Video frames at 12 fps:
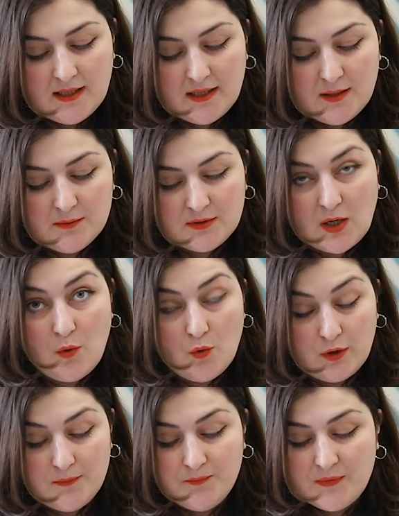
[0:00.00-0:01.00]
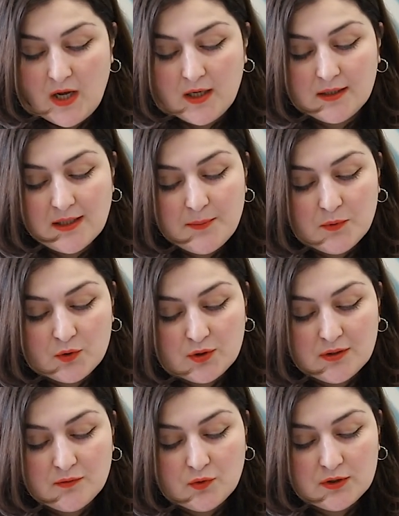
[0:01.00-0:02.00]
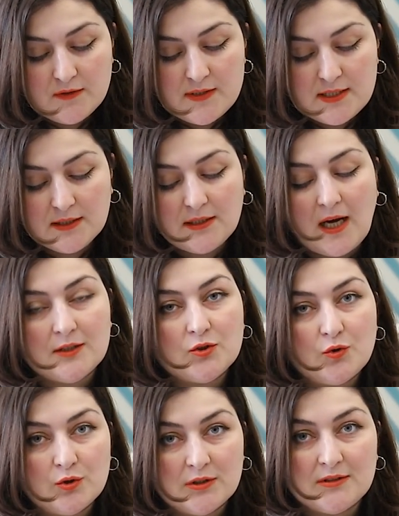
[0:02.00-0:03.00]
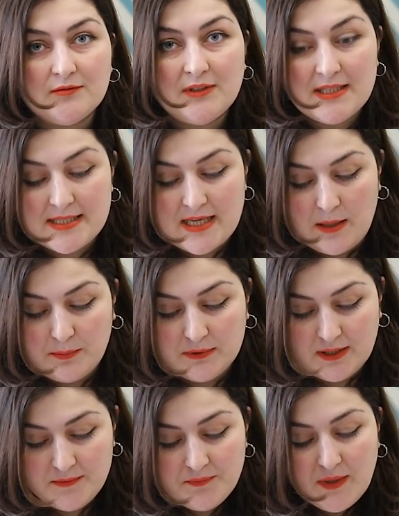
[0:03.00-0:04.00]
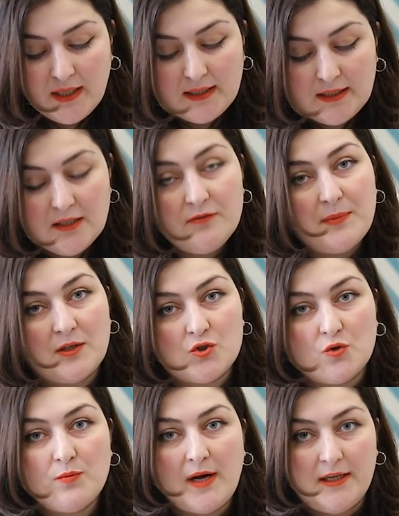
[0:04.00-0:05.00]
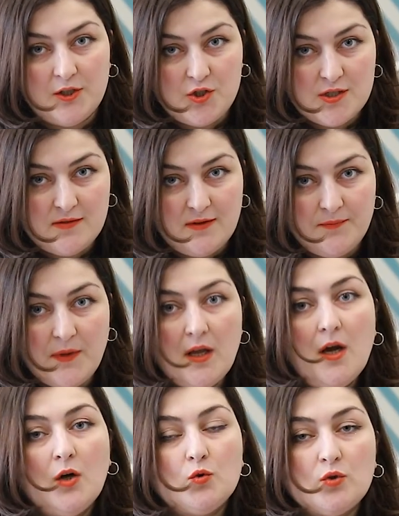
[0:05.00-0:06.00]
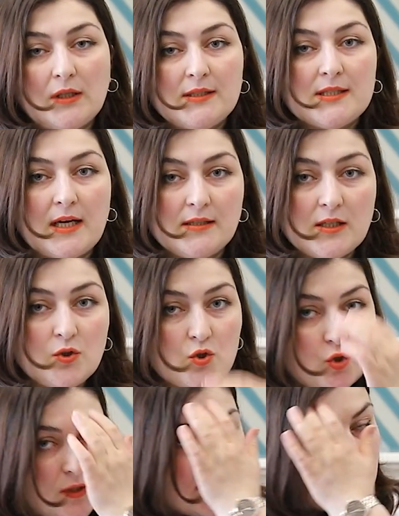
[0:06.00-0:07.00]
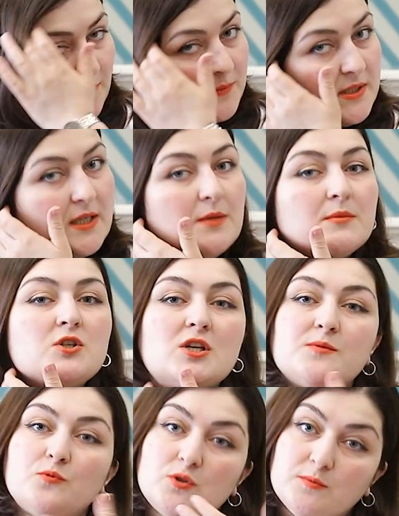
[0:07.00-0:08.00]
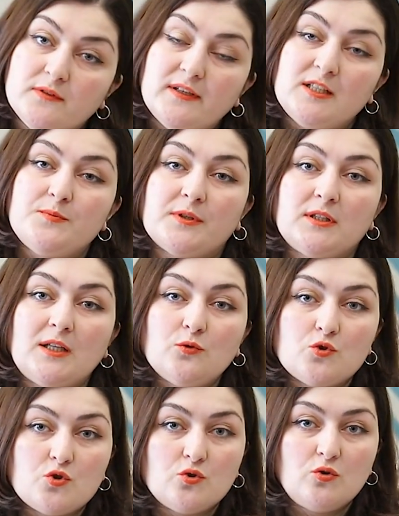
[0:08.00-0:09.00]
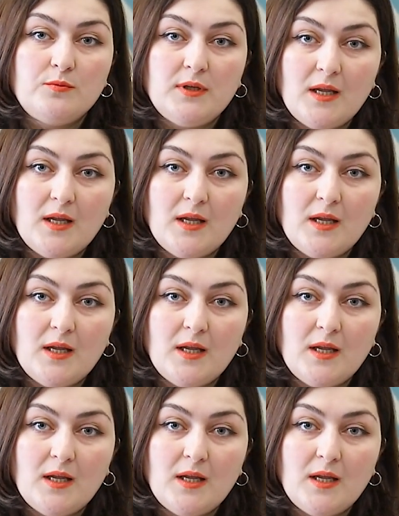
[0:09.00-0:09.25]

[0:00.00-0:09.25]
э, такой. Околоплодные воды всегда отходят внезапно и в большом количестве. Но надо сказать, то, что на самом деле мы сейчас будем говорить про доношенную